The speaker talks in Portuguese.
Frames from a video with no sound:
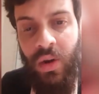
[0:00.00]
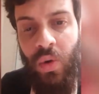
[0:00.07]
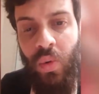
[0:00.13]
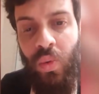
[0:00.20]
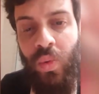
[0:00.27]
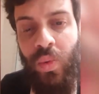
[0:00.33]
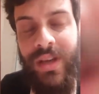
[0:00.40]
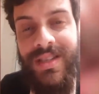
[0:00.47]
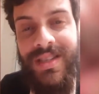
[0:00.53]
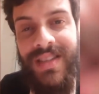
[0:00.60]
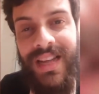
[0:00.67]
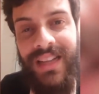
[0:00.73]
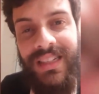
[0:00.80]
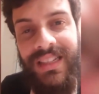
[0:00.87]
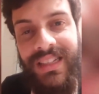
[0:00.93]
um
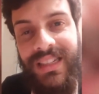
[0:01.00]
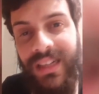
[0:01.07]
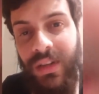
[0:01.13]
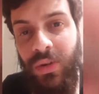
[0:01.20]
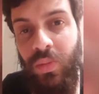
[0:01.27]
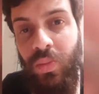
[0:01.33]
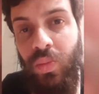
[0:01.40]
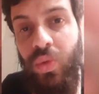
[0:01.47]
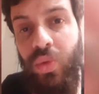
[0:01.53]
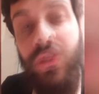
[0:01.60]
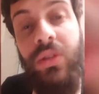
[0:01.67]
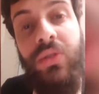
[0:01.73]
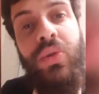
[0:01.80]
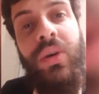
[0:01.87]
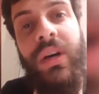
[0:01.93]
exagero
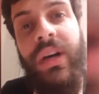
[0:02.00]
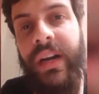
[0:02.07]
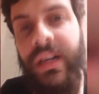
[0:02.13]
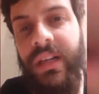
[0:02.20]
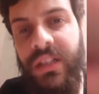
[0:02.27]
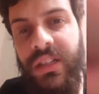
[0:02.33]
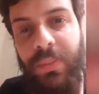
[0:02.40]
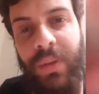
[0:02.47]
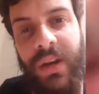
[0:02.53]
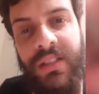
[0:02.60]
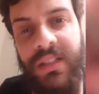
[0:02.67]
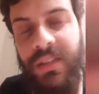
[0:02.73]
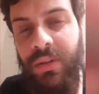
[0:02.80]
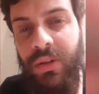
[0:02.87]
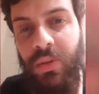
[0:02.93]
muito grande pra
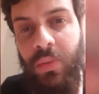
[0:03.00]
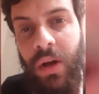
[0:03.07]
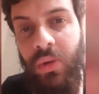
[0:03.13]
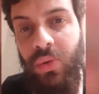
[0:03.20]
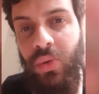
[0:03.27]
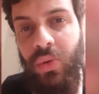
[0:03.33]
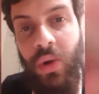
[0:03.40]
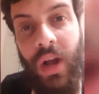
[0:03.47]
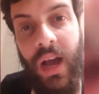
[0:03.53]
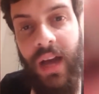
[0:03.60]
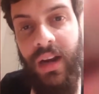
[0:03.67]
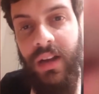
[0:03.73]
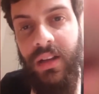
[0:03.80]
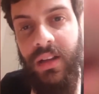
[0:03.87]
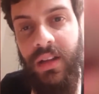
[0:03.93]
cima do maluco,
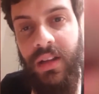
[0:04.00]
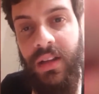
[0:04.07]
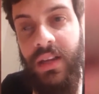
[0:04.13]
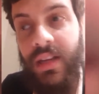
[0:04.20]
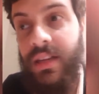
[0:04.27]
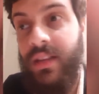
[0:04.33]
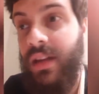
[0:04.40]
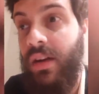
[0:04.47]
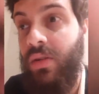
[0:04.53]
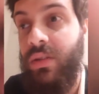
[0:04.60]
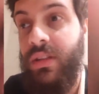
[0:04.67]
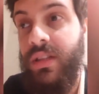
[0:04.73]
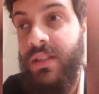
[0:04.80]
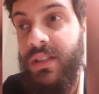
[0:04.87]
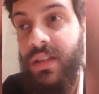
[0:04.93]
cara. O que, que tá
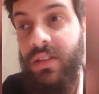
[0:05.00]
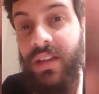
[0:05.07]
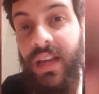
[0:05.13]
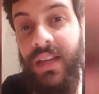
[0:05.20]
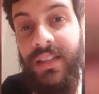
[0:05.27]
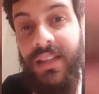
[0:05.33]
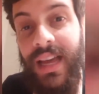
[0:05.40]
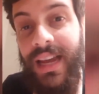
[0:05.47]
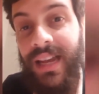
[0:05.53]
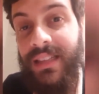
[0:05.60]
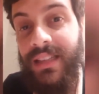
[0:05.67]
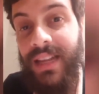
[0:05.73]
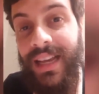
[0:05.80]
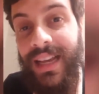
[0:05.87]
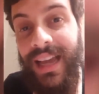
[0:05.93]
acontecendo que a internet
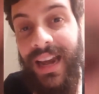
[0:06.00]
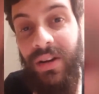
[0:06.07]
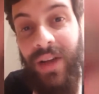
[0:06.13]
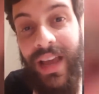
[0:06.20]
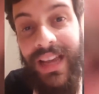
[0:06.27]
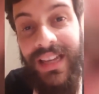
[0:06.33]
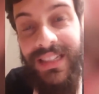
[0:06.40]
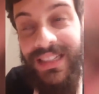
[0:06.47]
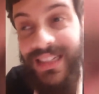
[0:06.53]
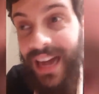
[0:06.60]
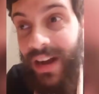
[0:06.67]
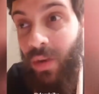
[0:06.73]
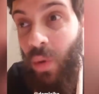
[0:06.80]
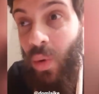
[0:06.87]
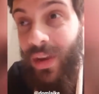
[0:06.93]
tá querendo
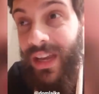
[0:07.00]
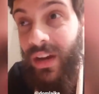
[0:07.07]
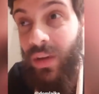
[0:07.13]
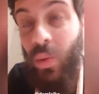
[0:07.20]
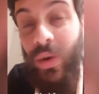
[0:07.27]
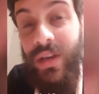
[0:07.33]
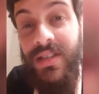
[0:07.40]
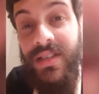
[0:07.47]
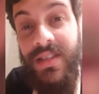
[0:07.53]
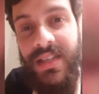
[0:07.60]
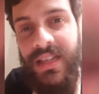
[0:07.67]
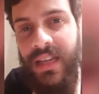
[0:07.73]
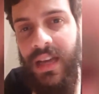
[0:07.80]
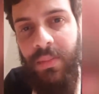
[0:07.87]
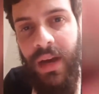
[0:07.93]
hatear qualquer
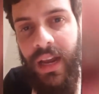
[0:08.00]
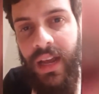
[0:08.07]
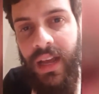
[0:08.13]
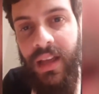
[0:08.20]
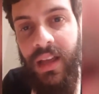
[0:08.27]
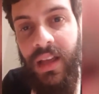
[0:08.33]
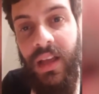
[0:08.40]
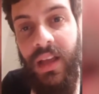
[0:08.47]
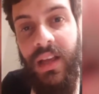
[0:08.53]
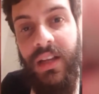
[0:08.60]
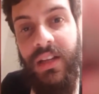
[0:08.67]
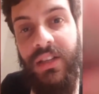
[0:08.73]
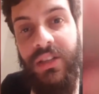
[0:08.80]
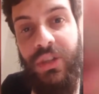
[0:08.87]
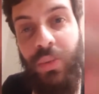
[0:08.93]
coisinha, mané?
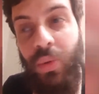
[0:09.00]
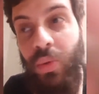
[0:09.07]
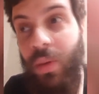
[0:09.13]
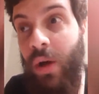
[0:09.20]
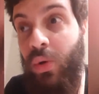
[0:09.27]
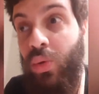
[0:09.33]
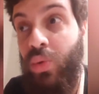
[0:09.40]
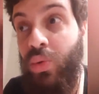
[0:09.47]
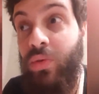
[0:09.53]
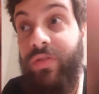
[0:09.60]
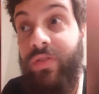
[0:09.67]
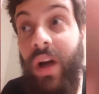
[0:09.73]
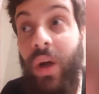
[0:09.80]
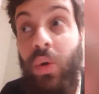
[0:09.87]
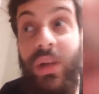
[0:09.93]
Tipo, o maluco não
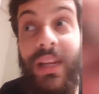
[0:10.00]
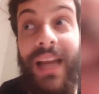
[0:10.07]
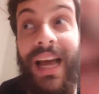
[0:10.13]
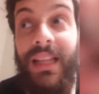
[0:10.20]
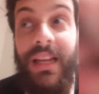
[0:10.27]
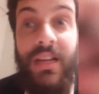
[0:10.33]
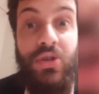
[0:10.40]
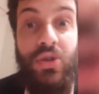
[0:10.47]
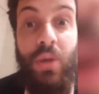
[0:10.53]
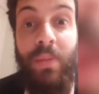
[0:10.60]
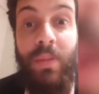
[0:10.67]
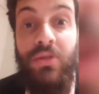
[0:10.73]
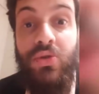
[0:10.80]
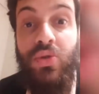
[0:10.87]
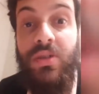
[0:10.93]
falou nada, ele só
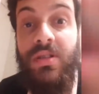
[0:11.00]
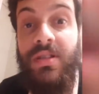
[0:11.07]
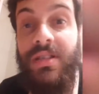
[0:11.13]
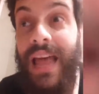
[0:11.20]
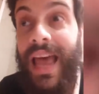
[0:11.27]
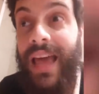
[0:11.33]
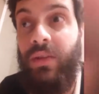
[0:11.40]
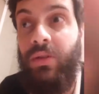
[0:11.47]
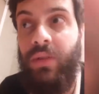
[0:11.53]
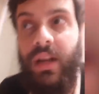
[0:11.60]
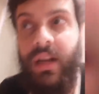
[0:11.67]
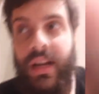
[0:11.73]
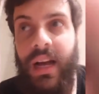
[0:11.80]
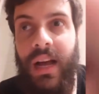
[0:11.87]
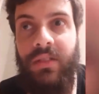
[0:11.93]
passou sério, tá
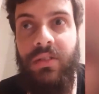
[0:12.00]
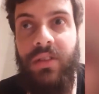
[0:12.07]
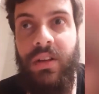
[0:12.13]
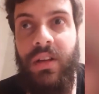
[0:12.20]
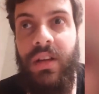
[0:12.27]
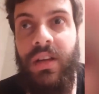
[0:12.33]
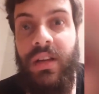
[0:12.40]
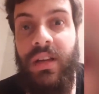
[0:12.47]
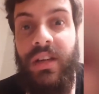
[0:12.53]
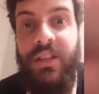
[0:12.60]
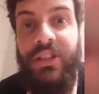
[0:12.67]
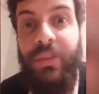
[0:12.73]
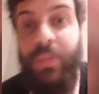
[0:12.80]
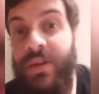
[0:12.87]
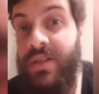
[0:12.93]
ligado? E
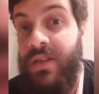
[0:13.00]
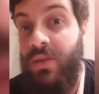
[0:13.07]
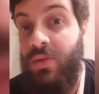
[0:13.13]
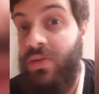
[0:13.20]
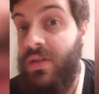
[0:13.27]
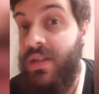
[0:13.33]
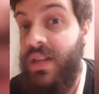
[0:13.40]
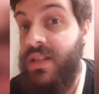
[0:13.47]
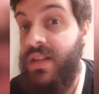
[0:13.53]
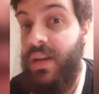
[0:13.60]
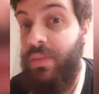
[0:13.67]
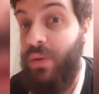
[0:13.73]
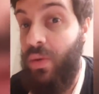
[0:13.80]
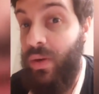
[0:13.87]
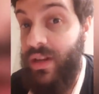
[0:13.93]
tipo assim, eu não sei se ele
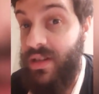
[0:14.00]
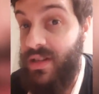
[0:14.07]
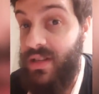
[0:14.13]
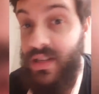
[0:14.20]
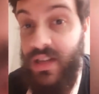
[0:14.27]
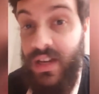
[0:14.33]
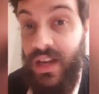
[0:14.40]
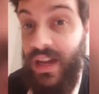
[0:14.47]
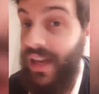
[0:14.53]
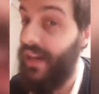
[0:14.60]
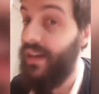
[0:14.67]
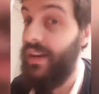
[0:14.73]
me conhecia, ele